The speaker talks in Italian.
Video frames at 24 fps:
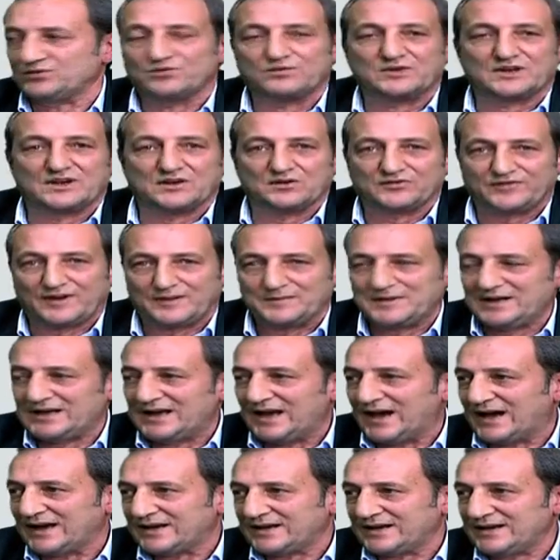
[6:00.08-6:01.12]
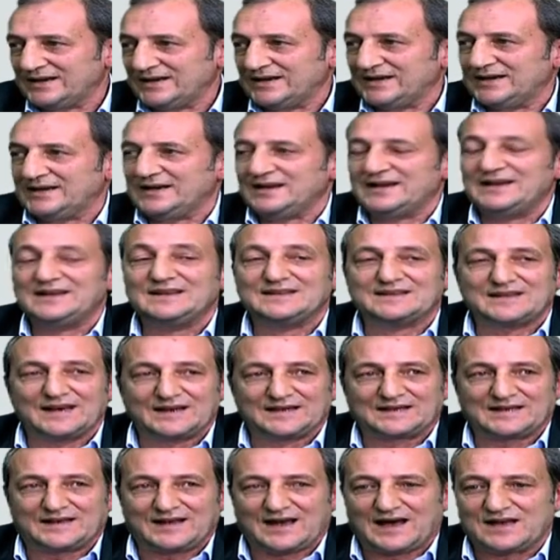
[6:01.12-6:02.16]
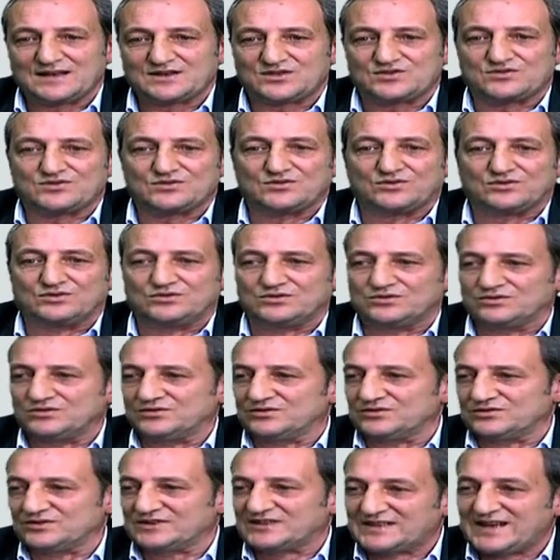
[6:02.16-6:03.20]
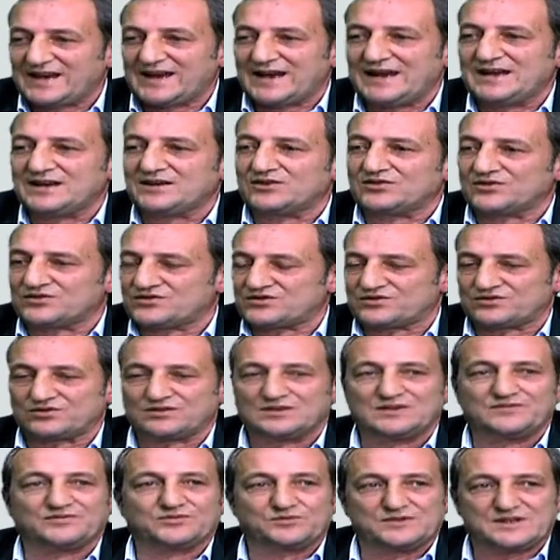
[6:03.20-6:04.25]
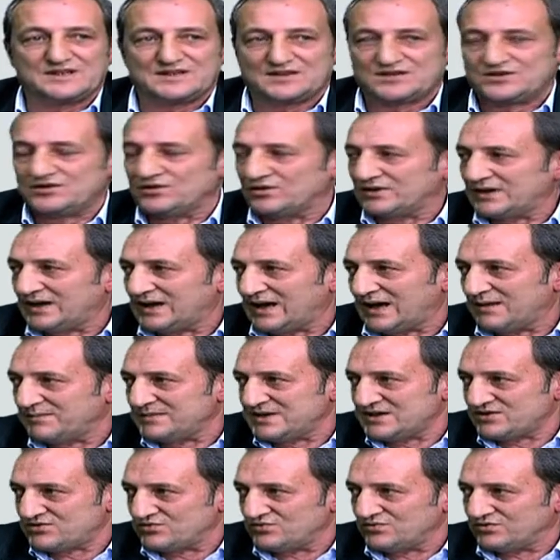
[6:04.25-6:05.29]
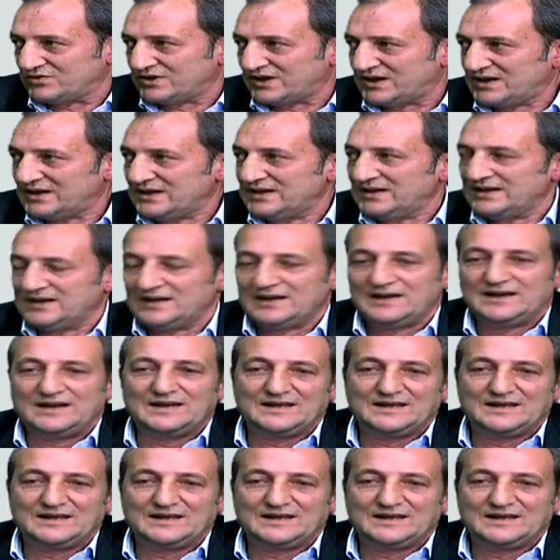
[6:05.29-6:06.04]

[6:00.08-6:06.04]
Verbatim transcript: nucleo familiare. In tal caso, oh, se è in corso di fruizione la misura,